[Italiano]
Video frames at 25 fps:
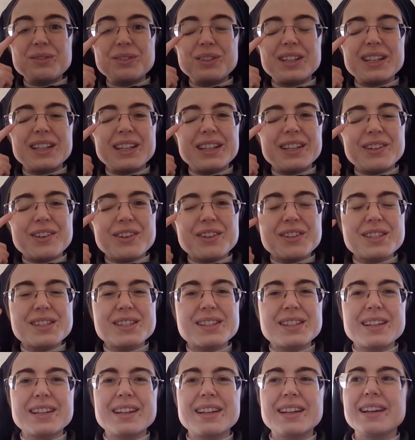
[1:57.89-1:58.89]
tutti i
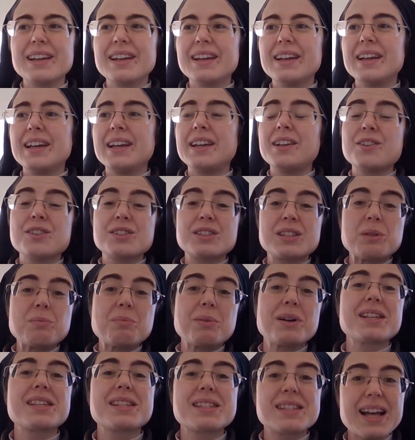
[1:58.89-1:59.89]

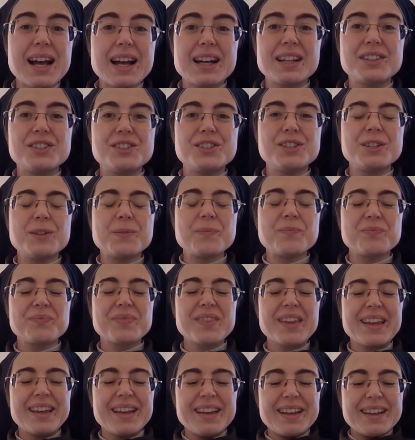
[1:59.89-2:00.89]
nostri passaggi.
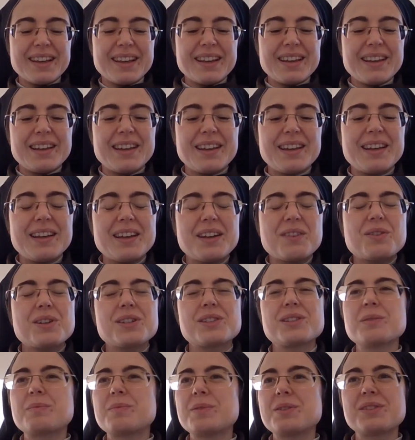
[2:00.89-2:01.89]
E, e
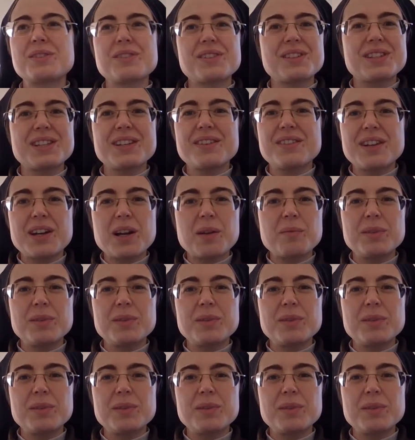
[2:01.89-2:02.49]
questo penso che sia